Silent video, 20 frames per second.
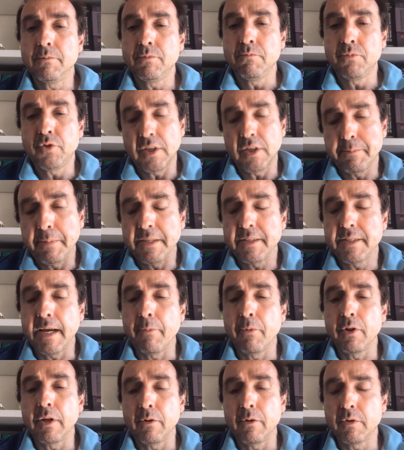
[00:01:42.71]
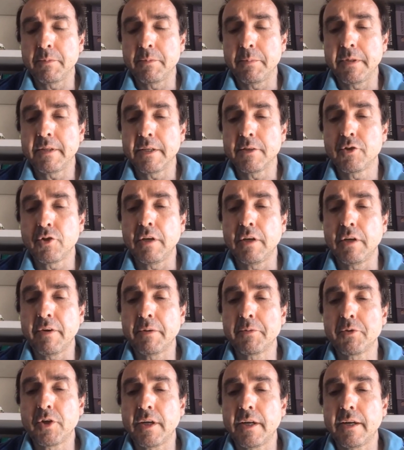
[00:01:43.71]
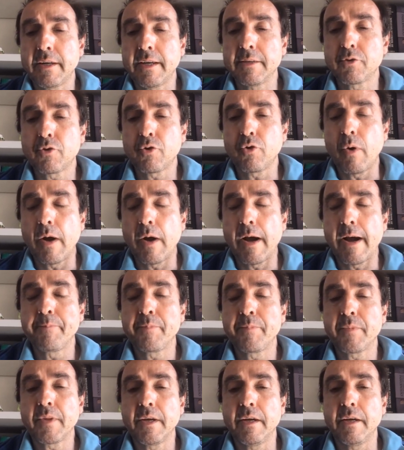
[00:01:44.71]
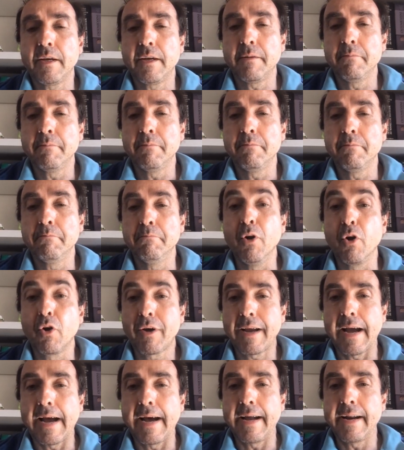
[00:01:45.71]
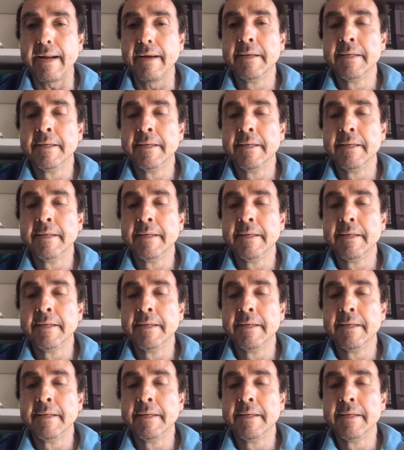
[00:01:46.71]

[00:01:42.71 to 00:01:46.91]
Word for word: ci aspettiamo dalle nuove sperimentazioni, dei farmaci che riescono a eh, bloccare